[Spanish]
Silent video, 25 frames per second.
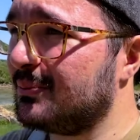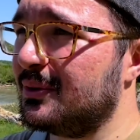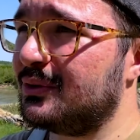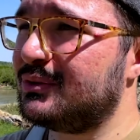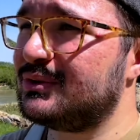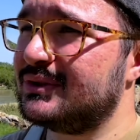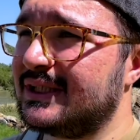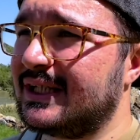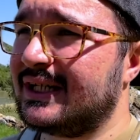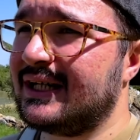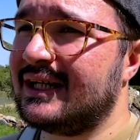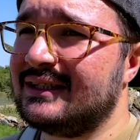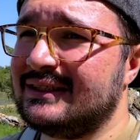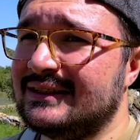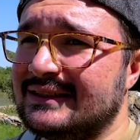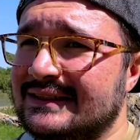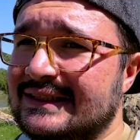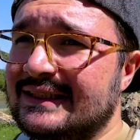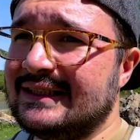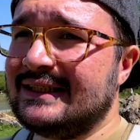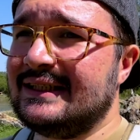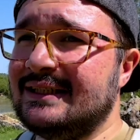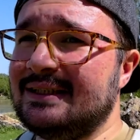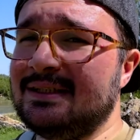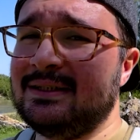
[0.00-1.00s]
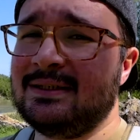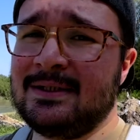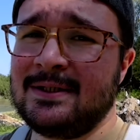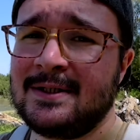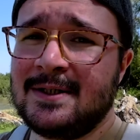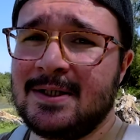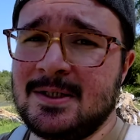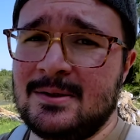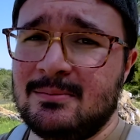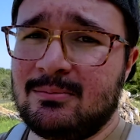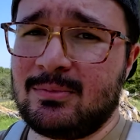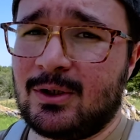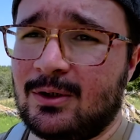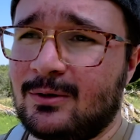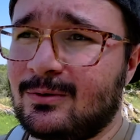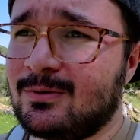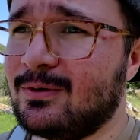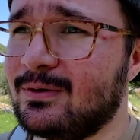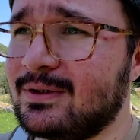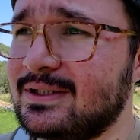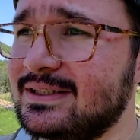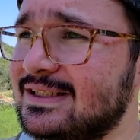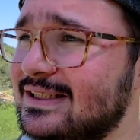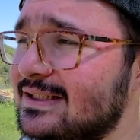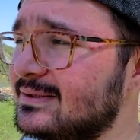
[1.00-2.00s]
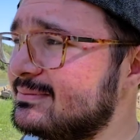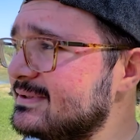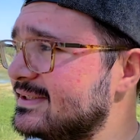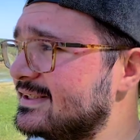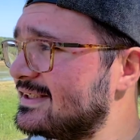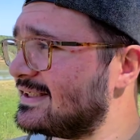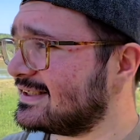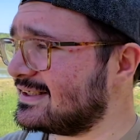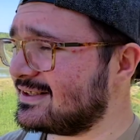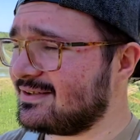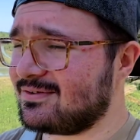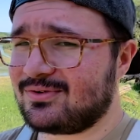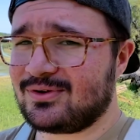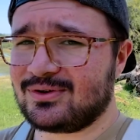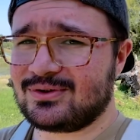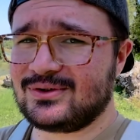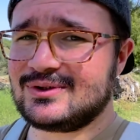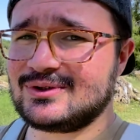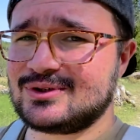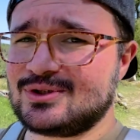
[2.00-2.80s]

me gusta nada. Así que, bueno, con estas vistas de fondo